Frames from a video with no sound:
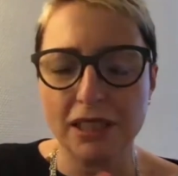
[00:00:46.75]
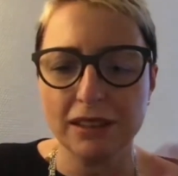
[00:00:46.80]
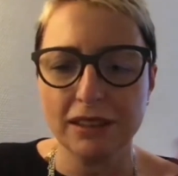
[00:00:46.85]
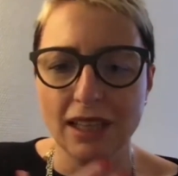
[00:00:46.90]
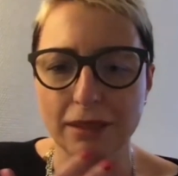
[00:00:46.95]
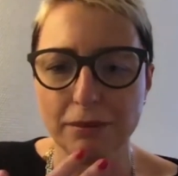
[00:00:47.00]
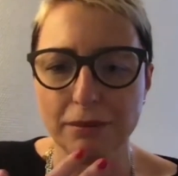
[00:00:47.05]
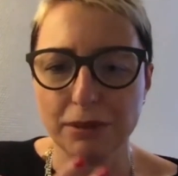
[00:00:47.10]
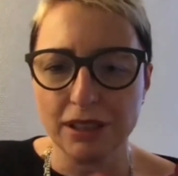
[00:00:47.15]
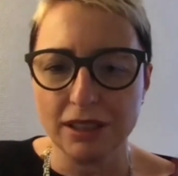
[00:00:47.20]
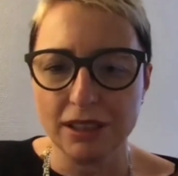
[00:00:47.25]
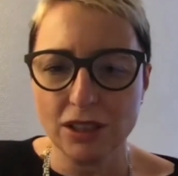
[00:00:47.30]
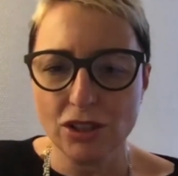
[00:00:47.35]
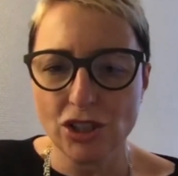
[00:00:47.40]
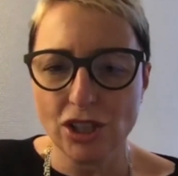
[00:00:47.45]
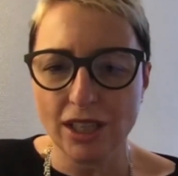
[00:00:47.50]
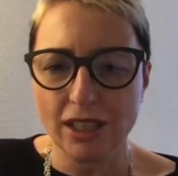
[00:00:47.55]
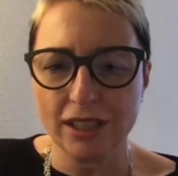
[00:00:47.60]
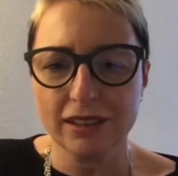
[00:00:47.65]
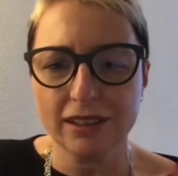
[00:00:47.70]
termini di
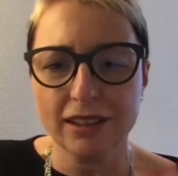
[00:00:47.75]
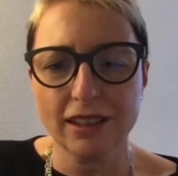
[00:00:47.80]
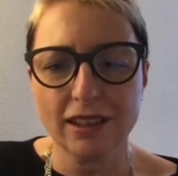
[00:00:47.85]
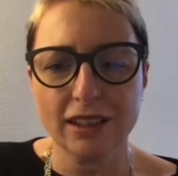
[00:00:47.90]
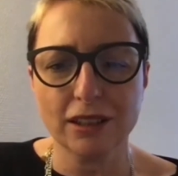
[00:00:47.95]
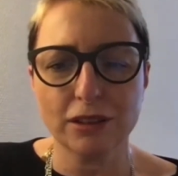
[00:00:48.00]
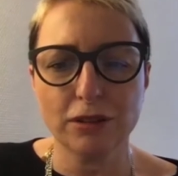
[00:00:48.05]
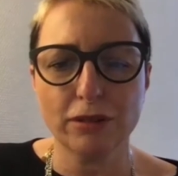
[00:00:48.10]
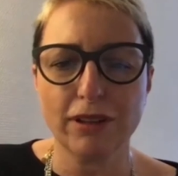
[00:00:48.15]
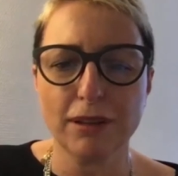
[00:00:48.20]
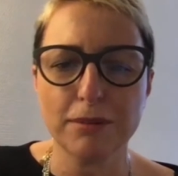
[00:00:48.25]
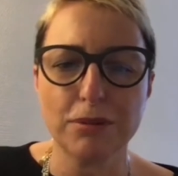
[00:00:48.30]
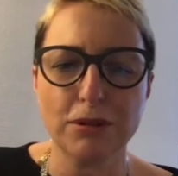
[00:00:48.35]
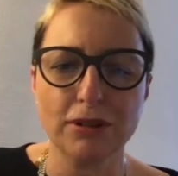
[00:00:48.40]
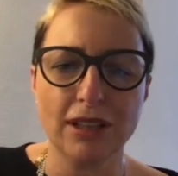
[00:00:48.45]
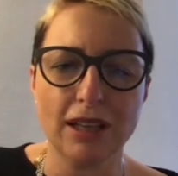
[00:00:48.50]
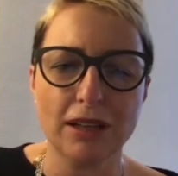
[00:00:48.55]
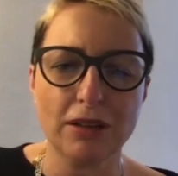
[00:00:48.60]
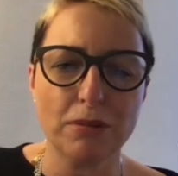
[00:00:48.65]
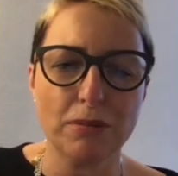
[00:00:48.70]
gender dovrebbero
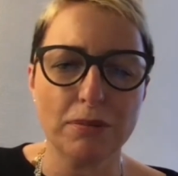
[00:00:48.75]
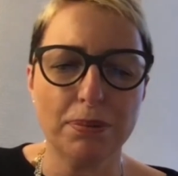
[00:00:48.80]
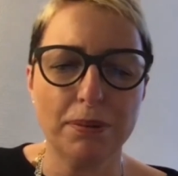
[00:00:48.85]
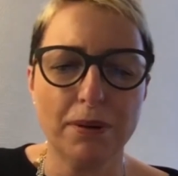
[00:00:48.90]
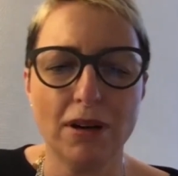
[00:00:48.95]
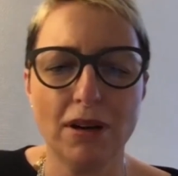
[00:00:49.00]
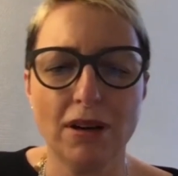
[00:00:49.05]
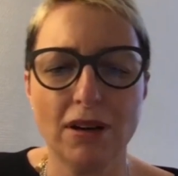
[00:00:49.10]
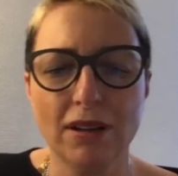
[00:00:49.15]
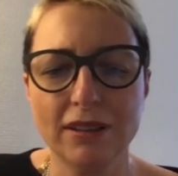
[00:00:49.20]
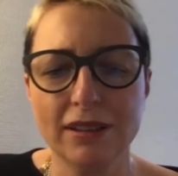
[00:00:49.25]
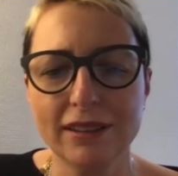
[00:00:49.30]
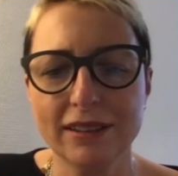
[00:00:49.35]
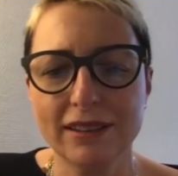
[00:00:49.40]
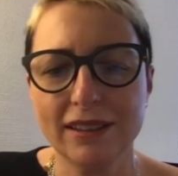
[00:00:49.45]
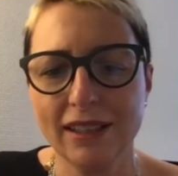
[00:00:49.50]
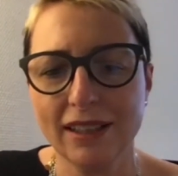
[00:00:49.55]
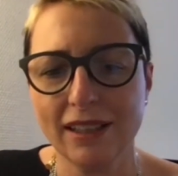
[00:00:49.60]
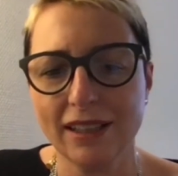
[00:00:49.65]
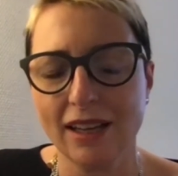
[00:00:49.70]
dare un po'
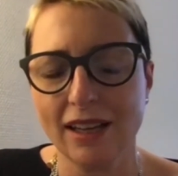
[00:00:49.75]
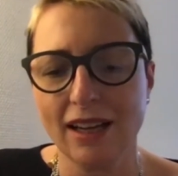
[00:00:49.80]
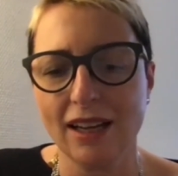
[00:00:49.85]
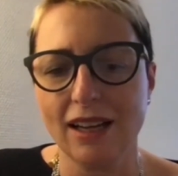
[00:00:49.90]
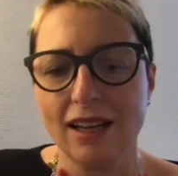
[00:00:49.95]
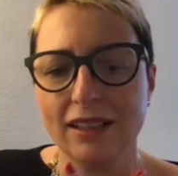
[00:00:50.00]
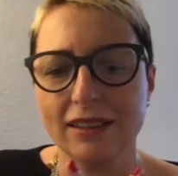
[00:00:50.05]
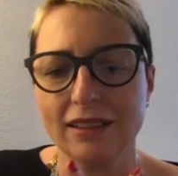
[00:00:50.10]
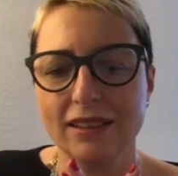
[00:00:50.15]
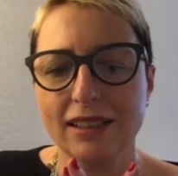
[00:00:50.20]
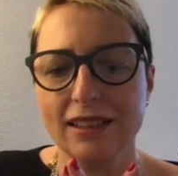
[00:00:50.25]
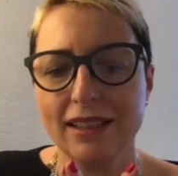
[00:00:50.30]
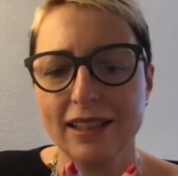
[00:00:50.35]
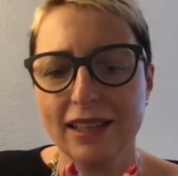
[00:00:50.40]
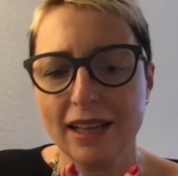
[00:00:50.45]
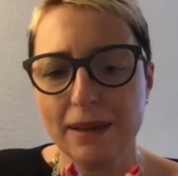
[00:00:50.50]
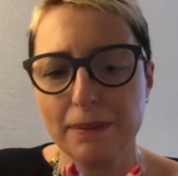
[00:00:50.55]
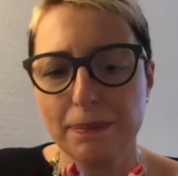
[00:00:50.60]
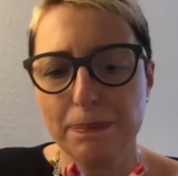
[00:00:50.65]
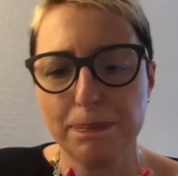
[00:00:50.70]
l'idea del
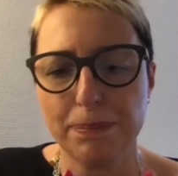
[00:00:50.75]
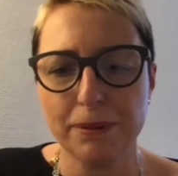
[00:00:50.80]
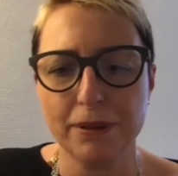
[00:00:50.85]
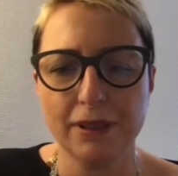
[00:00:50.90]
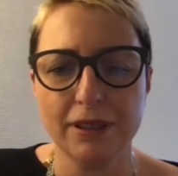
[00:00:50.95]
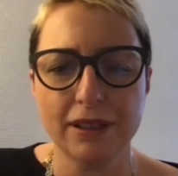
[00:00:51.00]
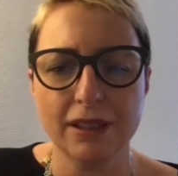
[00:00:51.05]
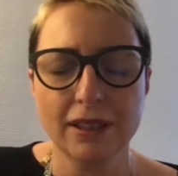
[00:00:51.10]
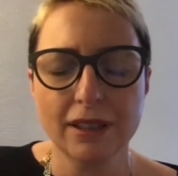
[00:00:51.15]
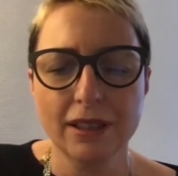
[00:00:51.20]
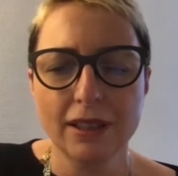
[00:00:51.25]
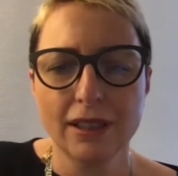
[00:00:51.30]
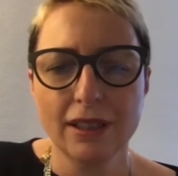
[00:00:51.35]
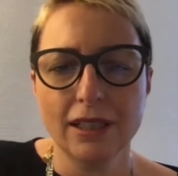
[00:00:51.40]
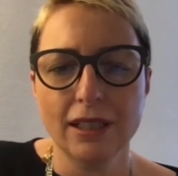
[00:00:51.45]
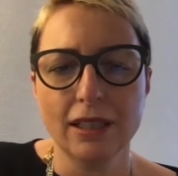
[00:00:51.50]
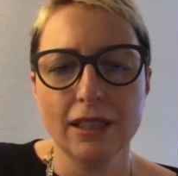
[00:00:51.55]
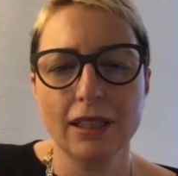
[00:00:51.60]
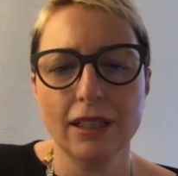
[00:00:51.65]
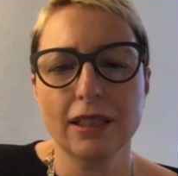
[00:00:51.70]
gap
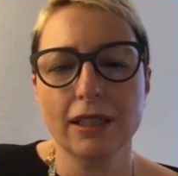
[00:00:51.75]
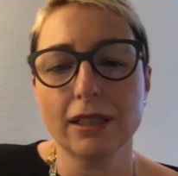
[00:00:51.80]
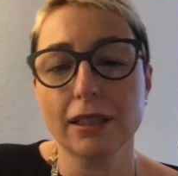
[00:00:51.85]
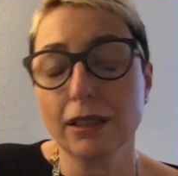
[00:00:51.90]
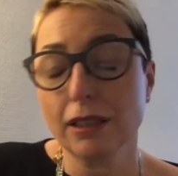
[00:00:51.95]
eh,